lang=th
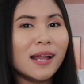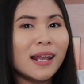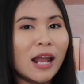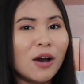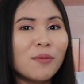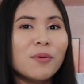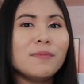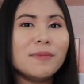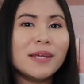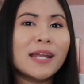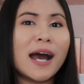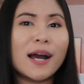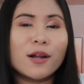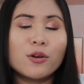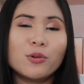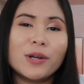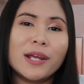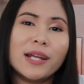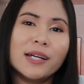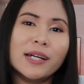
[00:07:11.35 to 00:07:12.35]
เราไม่มีทาง
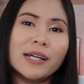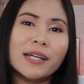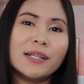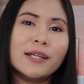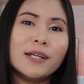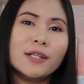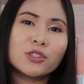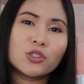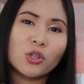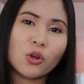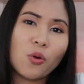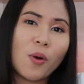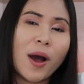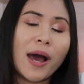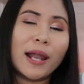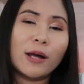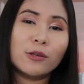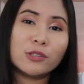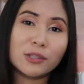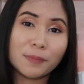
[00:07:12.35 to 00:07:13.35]
รู้ได้เลย จนก
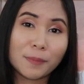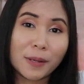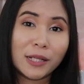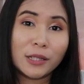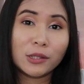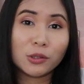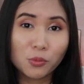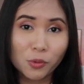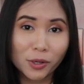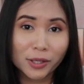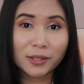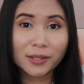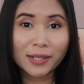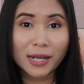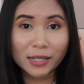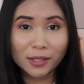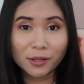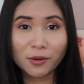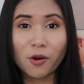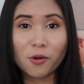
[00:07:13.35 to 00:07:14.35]
ว่าเราจะไปตรวจ
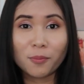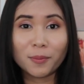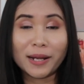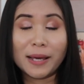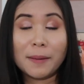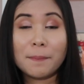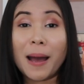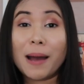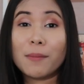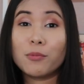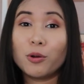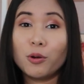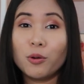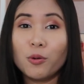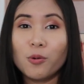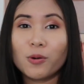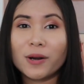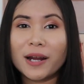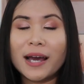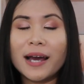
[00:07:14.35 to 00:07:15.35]
คัดกรองมะเร็งปากมด
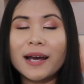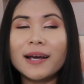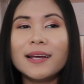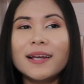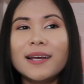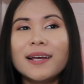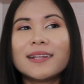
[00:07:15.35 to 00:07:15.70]
ลูกนะคะ